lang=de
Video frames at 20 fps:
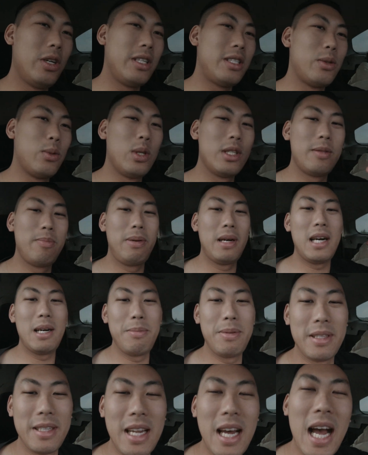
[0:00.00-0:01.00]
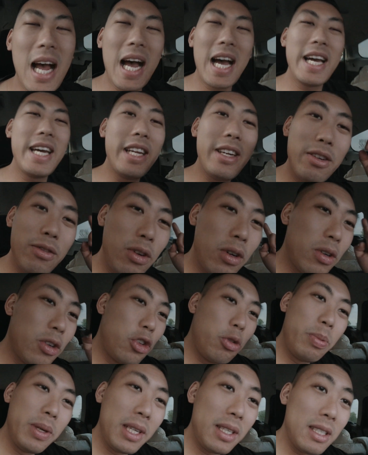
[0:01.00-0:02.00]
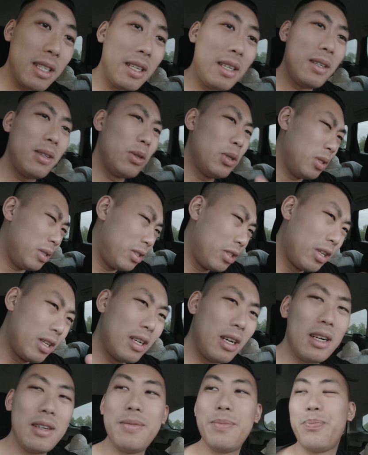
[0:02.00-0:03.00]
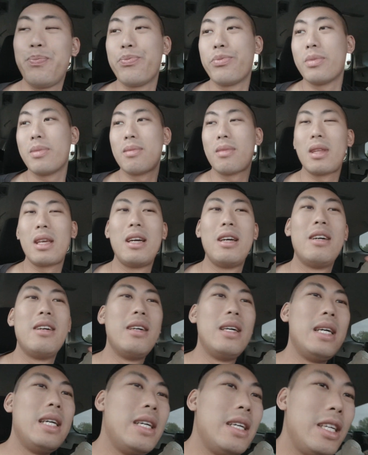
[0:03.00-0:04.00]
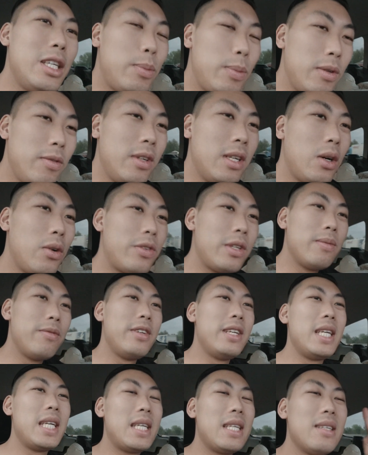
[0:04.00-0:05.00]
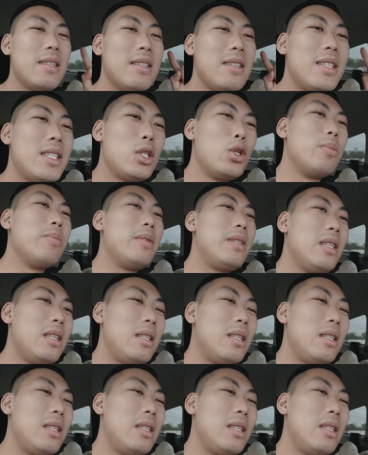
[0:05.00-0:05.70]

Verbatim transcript: Leute, what's poppin'? Eine Woche später, circa, ich bin wieder auf dem Weg zum